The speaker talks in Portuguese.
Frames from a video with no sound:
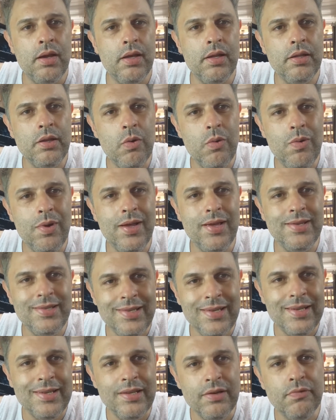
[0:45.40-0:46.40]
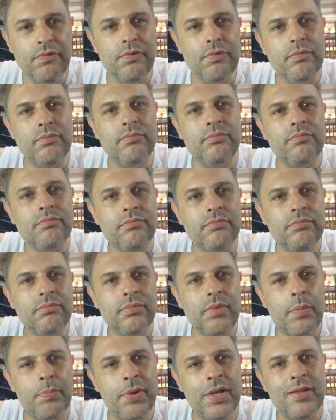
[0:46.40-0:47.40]
Então, esse livro,
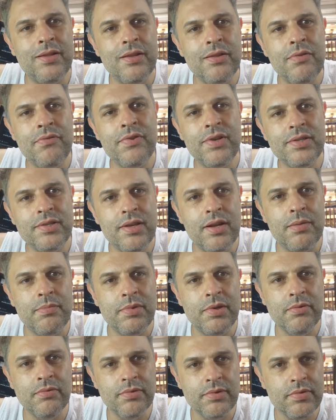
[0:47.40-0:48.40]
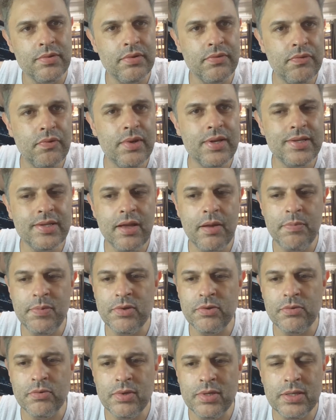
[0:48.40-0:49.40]
Aprendendo a Fazer Amigos e Influenciar
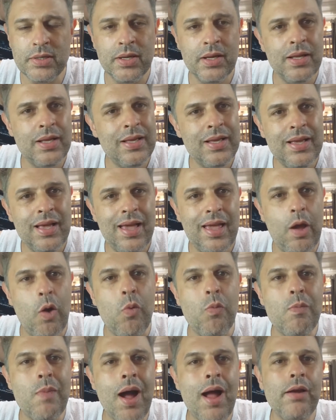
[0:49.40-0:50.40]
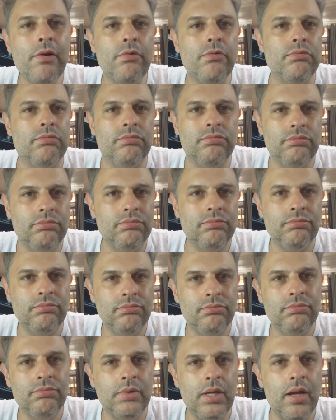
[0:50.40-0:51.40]
Pessoas, é um marco.
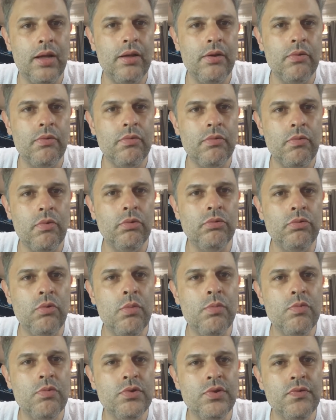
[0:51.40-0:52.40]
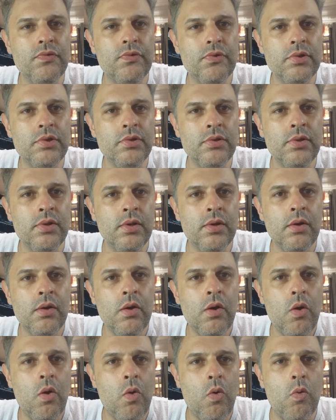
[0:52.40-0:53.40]
Tá? Eu conto como se fosse
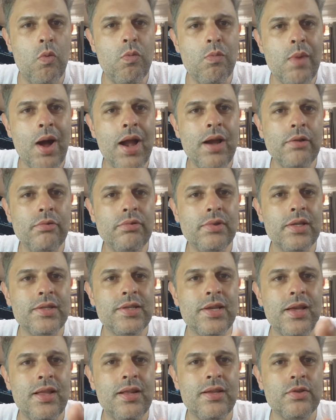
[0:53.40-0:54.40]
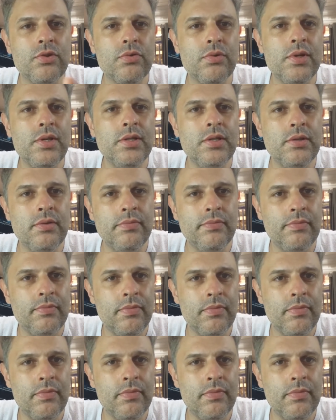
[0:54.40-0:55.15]
um marco nas relações